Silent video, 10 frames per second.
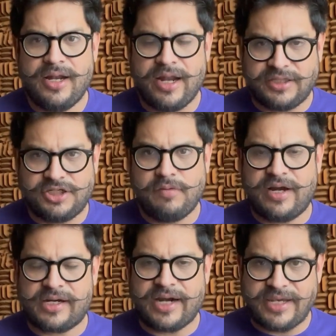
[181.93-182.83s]
las
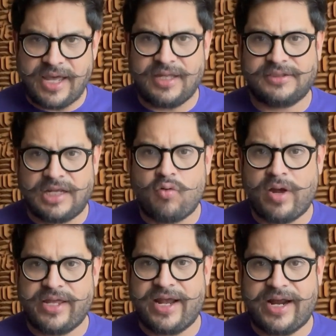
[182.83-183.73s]
Chivas Rayadas del
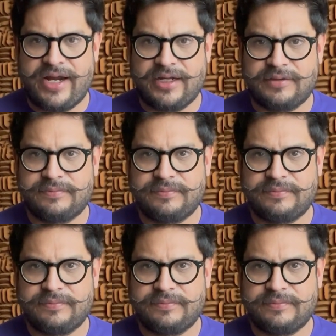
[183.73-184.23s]
Guadalajara.